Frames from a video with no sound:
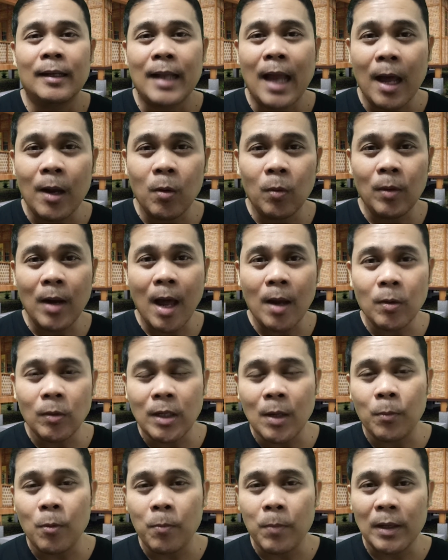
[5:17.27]
Lalong lalo
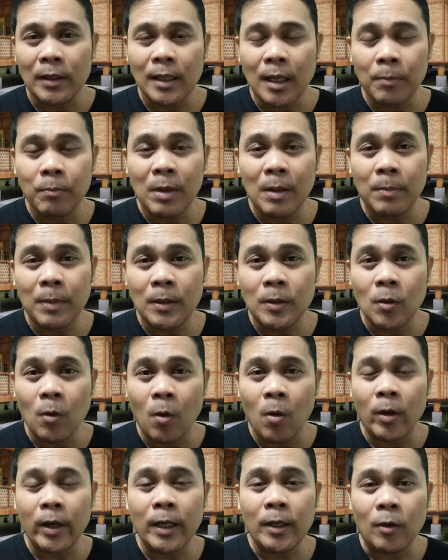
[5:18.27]
na po pag
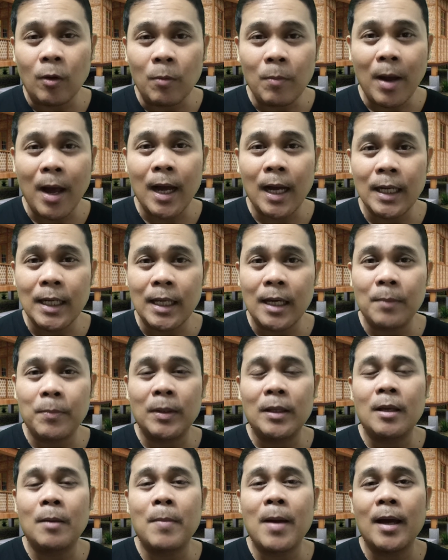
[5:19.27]
nagbibideo okay no mga kalingap
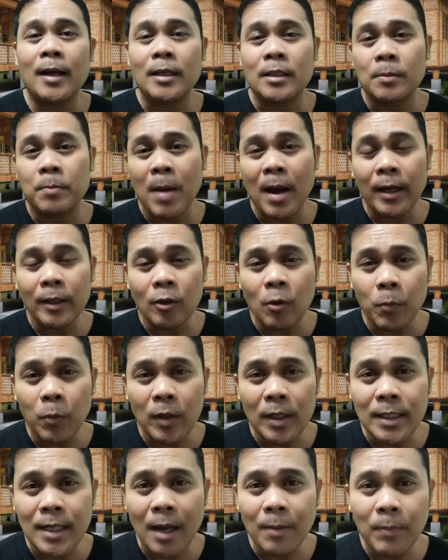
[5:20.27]
at kabagis. Bakit ko
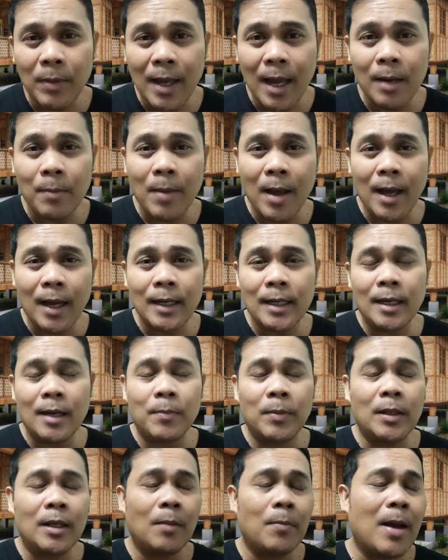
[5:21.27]
po nasabi yan mga
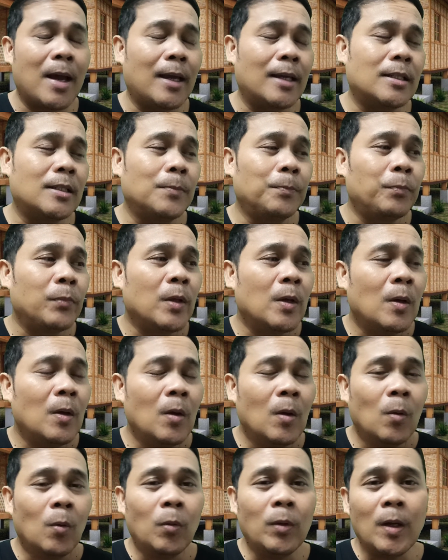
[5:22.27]
kalingap at kabagis?
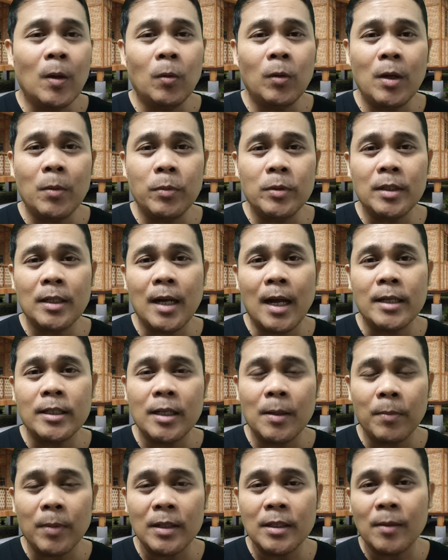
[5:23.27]
Unang-una po sila,
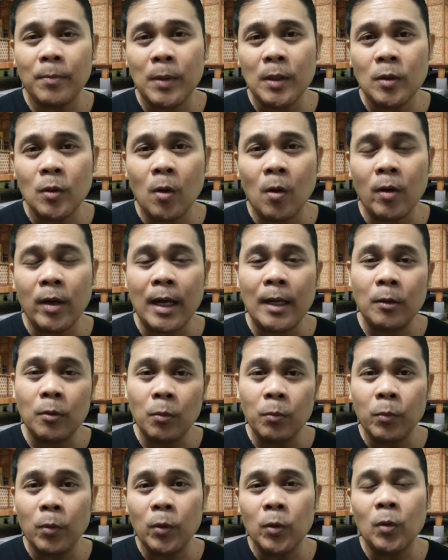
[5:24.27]
syempre sa video okay,
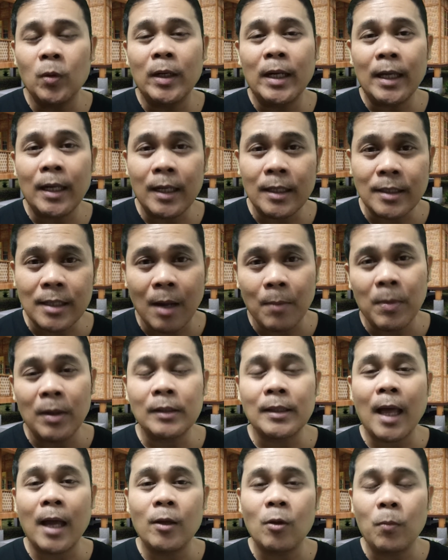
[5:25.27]
andun po yung lyrics habang
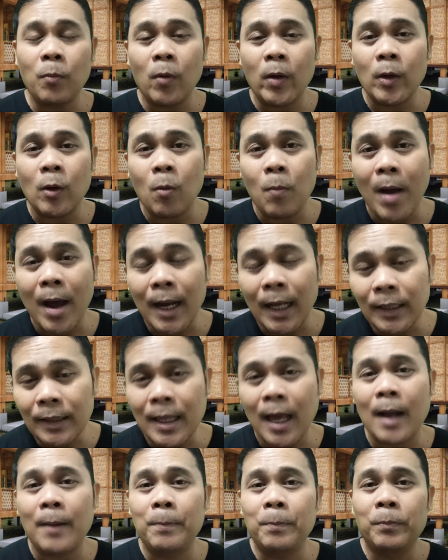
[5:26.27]
tayo po ay
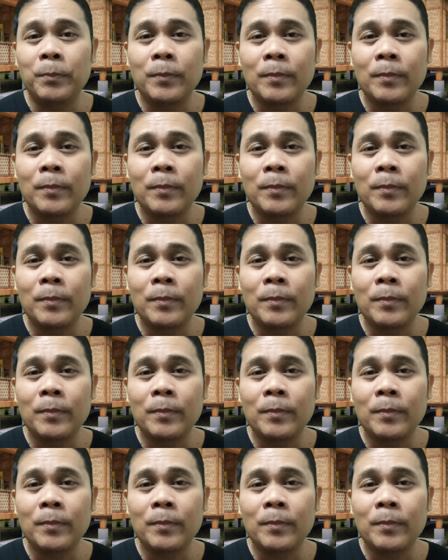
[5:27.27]
kumakanta.